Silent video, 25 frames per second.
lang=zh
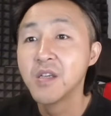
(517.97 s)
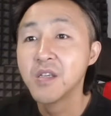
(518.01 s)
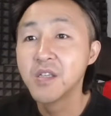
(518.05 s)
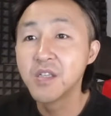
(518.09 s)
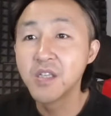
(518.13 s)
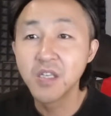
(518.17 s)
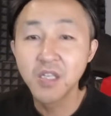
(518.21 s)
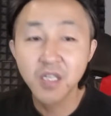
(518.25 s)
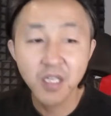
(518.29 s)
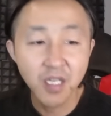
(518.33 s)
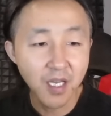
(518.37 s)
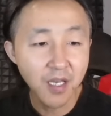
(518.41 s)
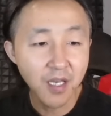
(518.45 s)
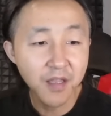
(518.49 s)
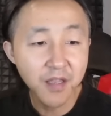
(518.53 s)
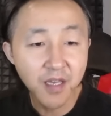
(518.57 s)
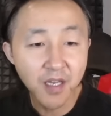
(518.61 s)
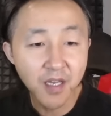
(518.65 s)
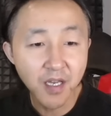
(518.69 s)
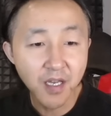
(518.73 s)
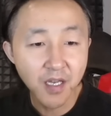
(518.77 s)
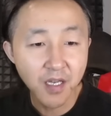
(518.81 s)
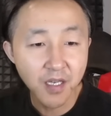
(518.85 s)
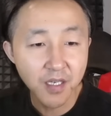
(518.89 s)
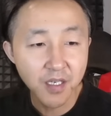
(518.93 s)
以前
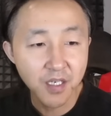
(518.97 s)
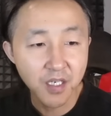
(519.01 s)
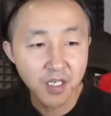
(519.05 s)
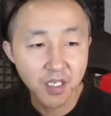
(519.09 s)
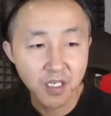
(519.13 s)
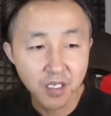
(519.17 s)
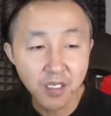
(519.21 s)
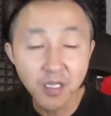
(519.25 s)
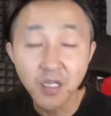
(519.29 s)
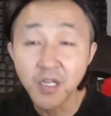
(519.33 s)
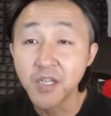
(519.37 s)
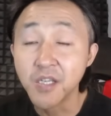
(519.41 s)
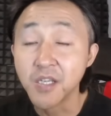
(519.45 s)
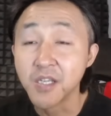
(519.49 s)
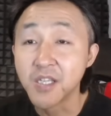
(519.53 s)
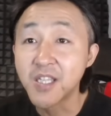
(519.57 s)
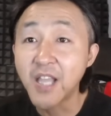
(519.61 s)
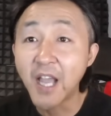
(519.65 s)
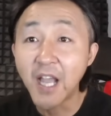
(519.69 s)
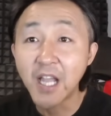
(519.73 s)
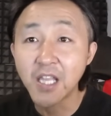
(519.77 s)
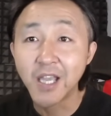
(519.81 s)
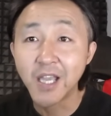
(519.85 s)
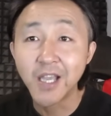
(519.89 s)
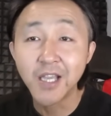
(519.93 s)
在习李
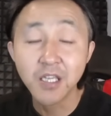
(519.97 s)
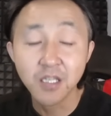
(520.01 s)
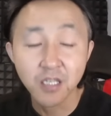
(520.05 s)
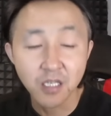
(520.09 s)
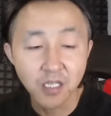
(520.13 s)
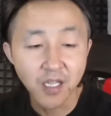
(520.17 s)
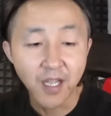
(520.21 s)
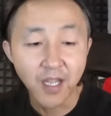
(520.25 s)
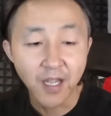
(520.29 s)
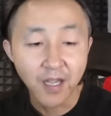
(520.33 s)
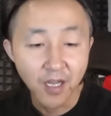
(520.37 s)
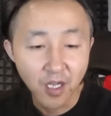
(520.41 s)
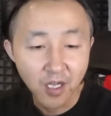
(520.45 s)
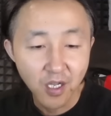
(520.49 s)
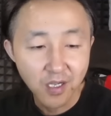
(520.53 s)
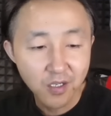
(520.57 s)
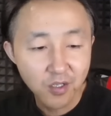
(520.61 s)
搭台时代，